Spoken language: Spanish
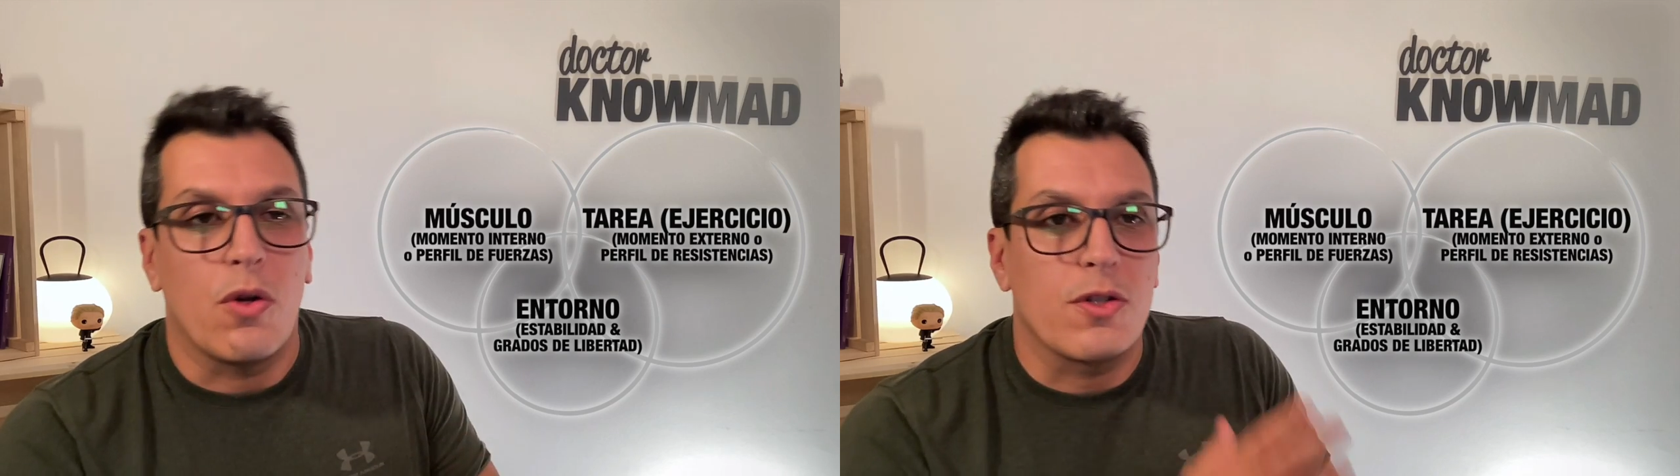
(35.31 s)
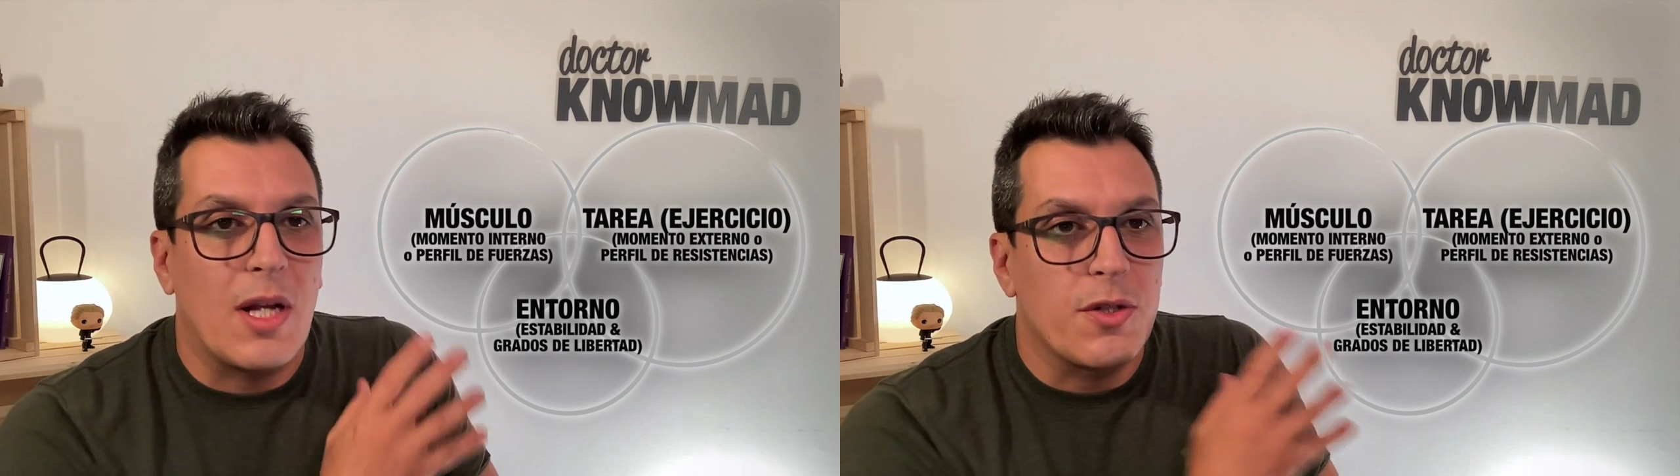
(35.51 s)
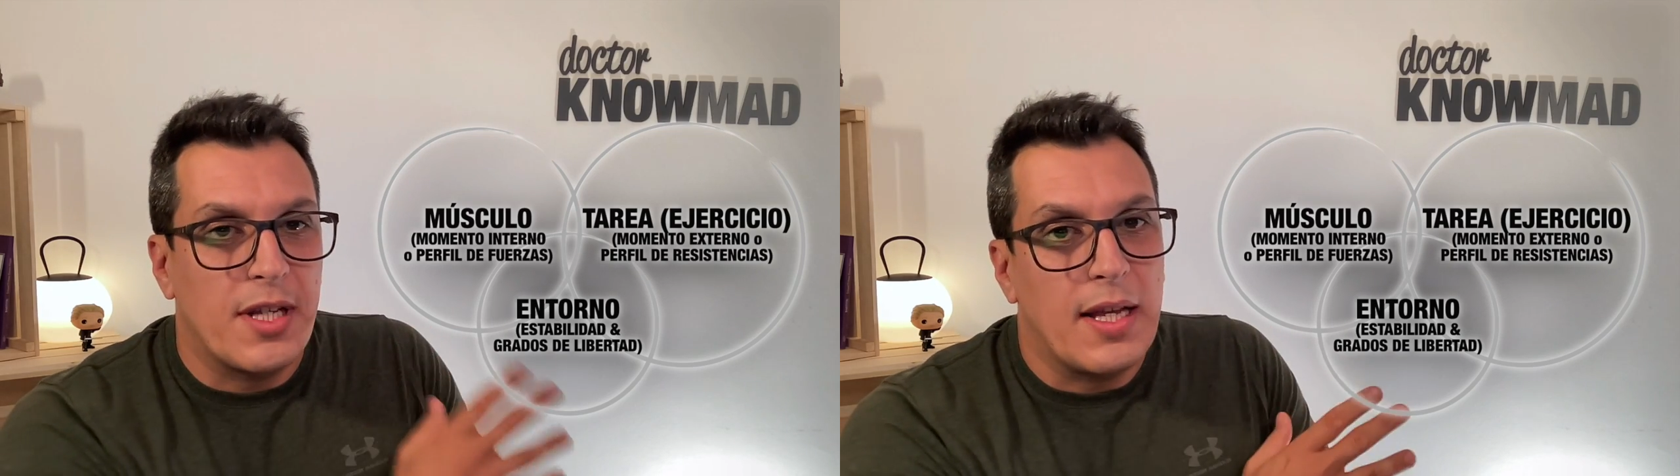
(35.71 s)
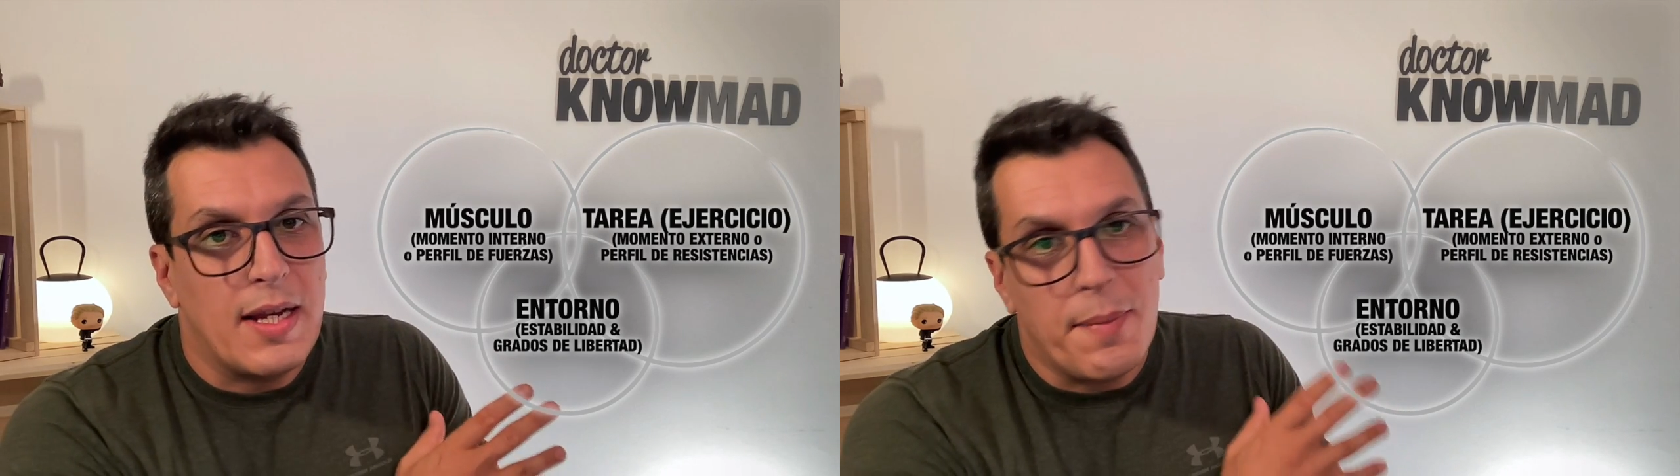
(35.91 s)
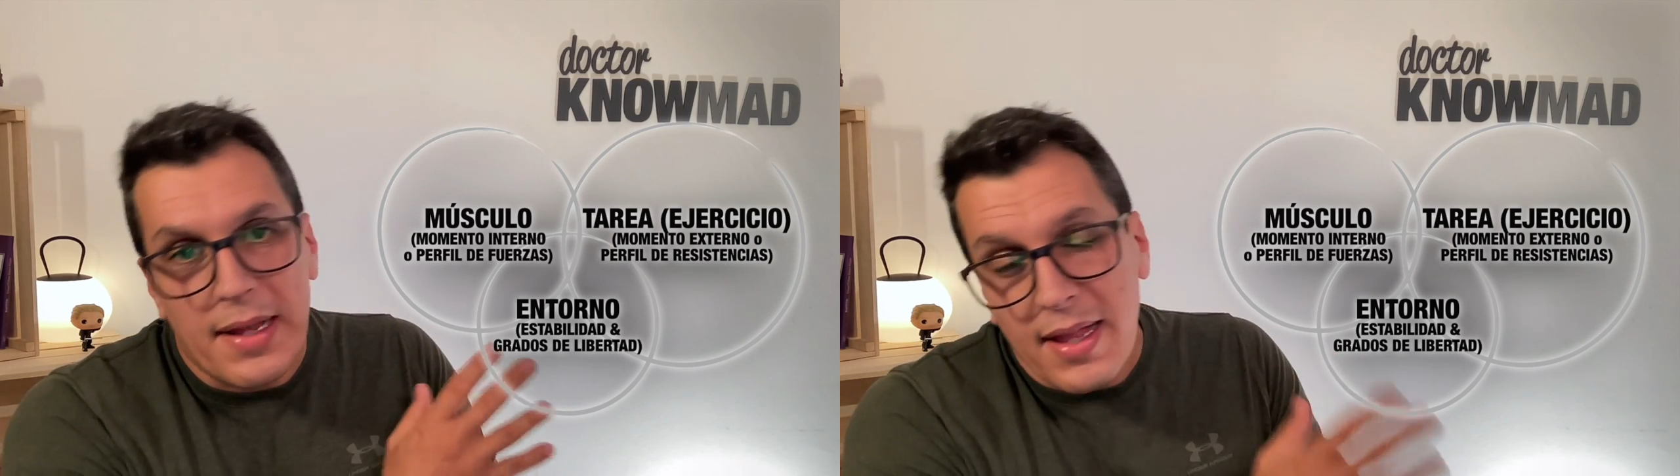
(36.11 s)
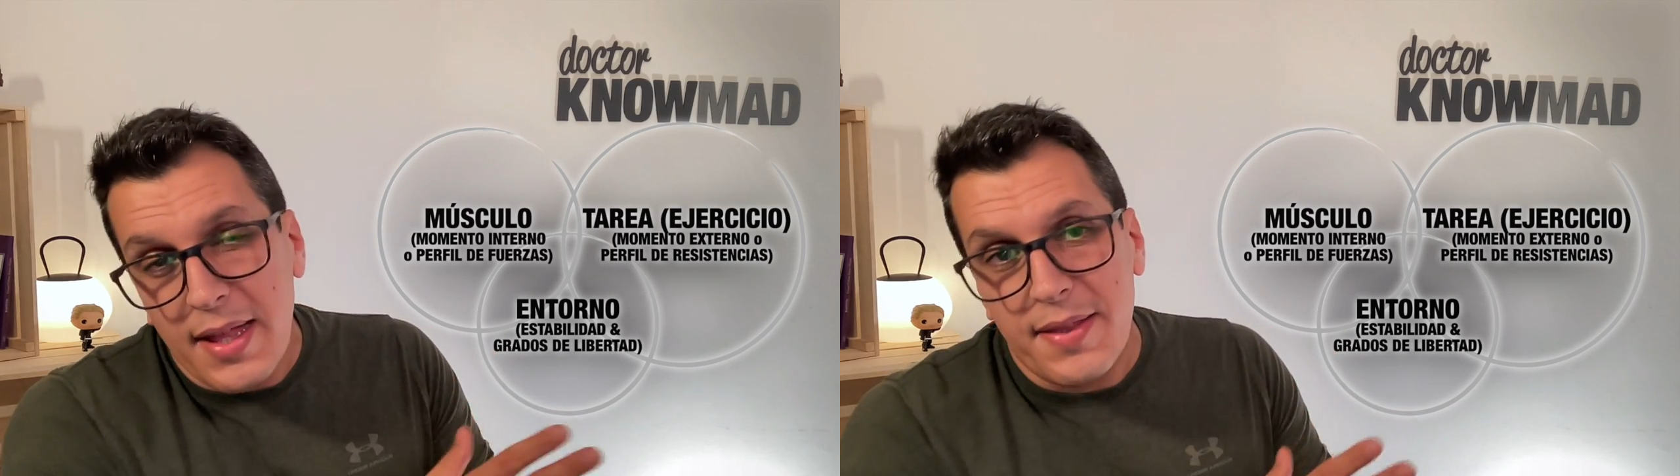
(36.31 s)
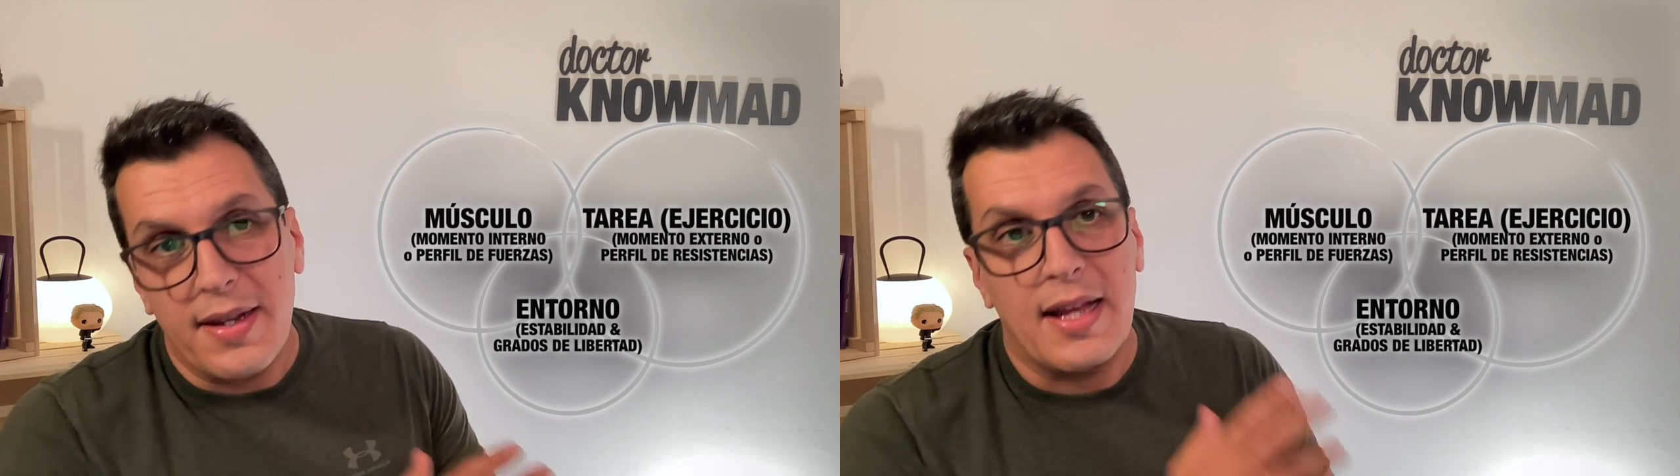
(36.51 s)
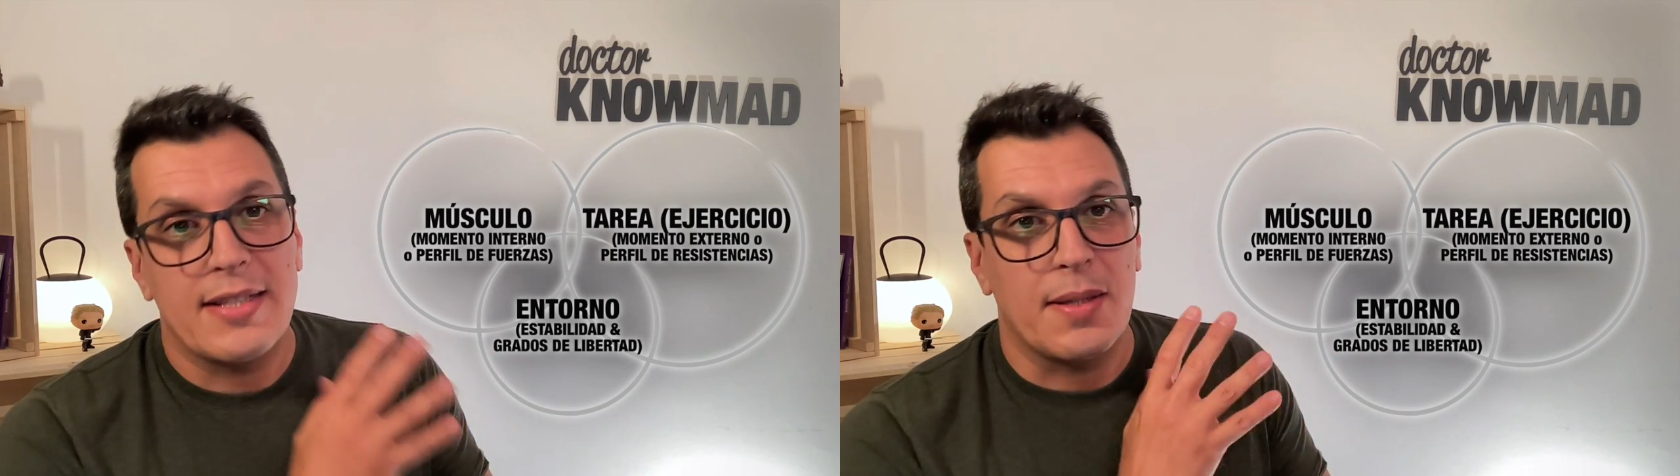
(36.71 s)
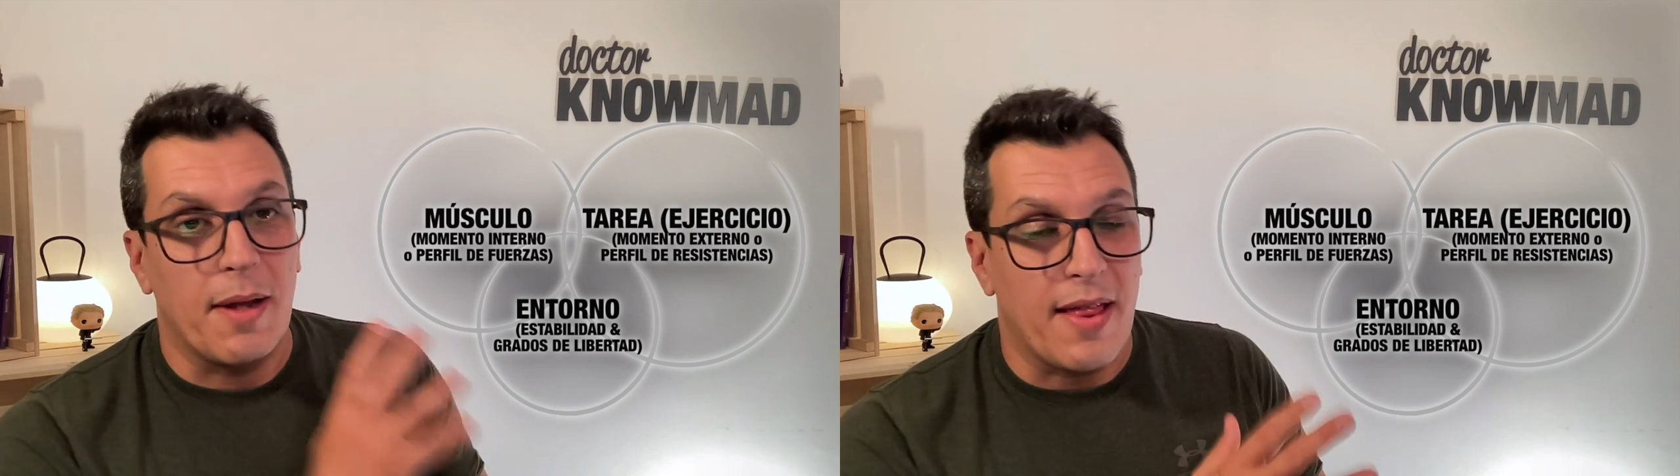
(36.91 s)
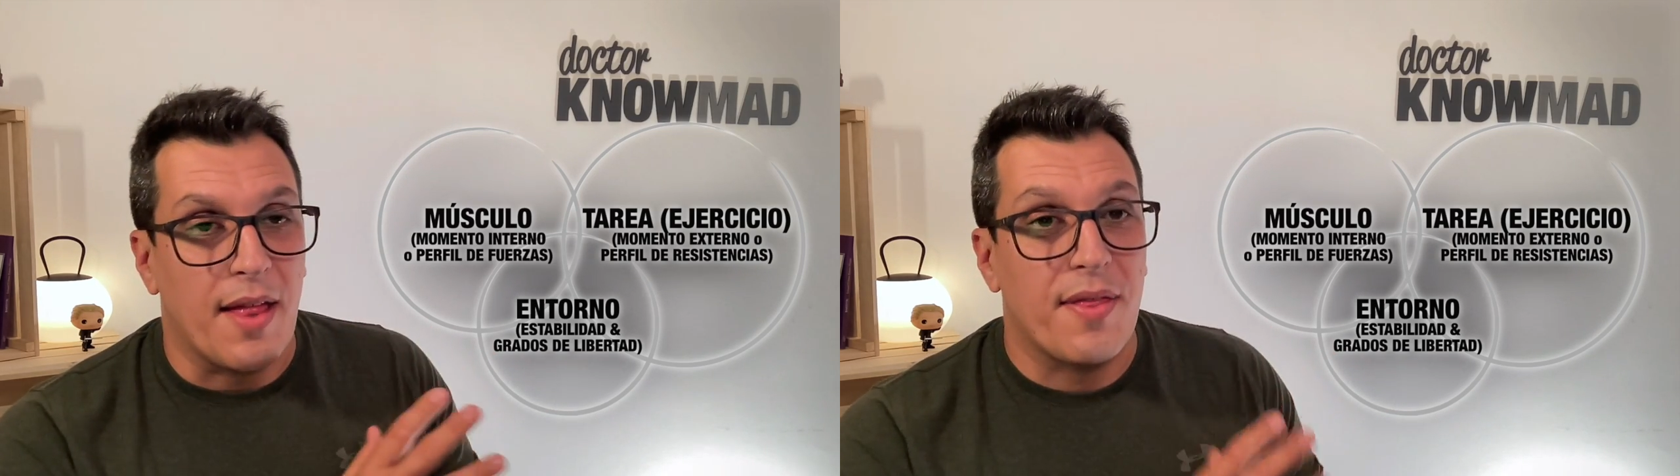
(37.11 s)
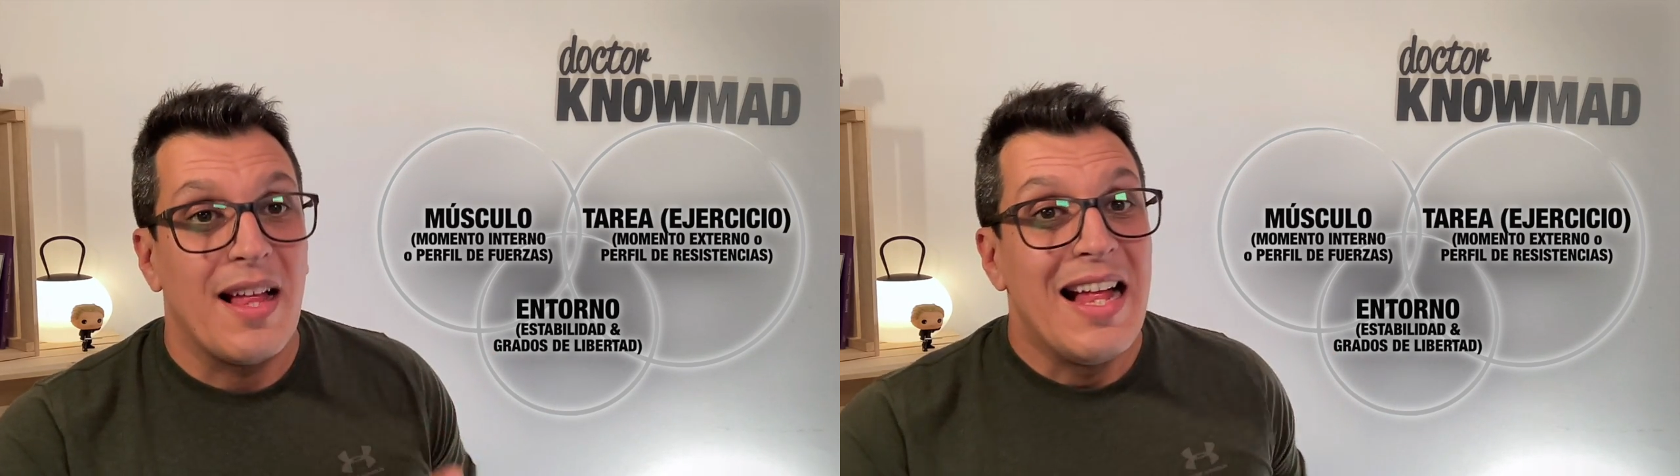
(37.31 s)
los grados de libertad y la estabilidad.